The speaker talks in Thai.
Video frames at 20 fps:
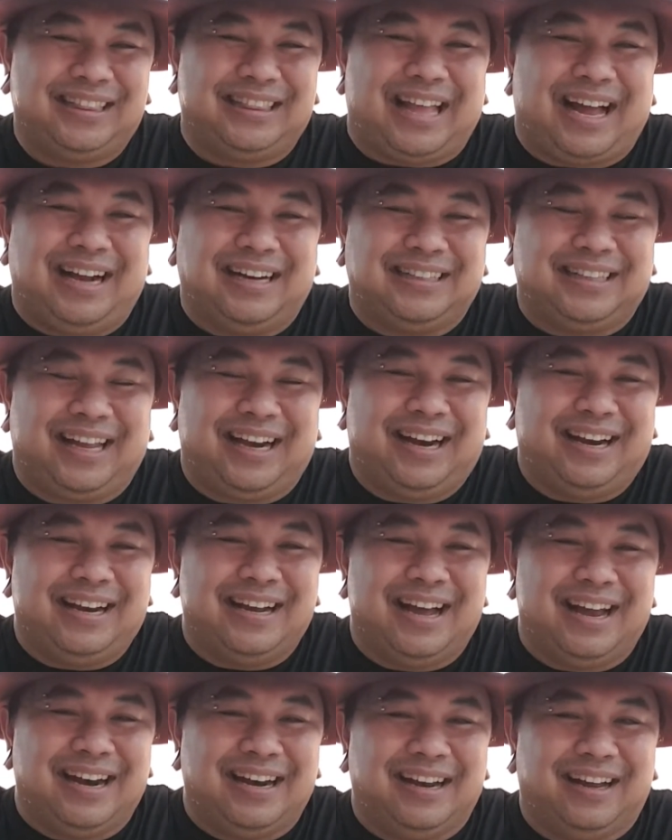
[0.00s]
ตั้งแต่ละ
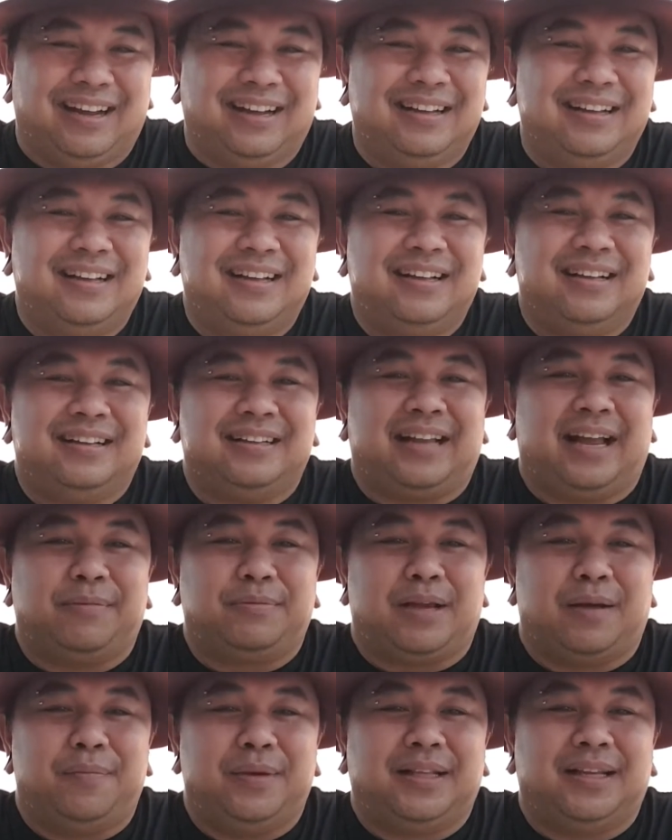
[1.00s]
เดือนนะแทบ
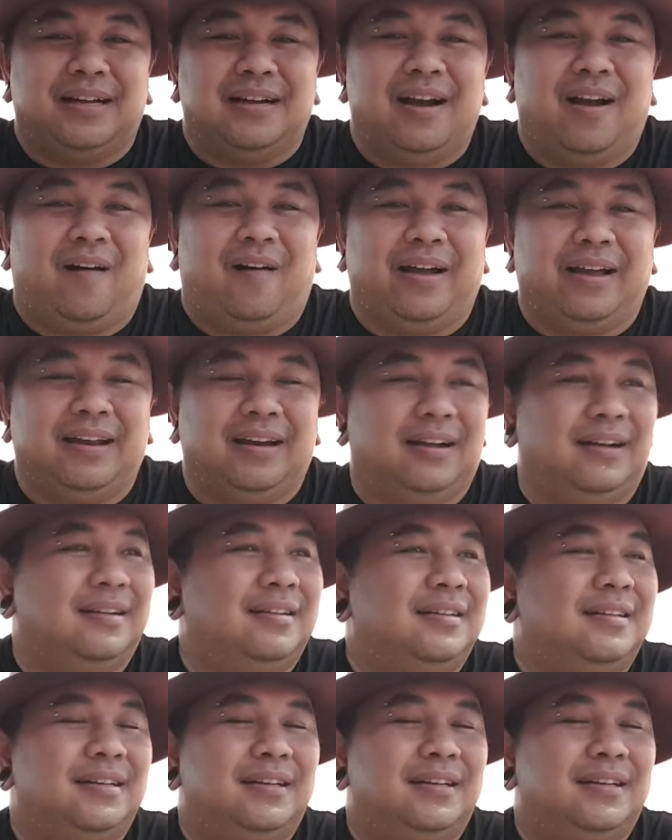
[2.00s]
จะไม่ถึงร้อยนะ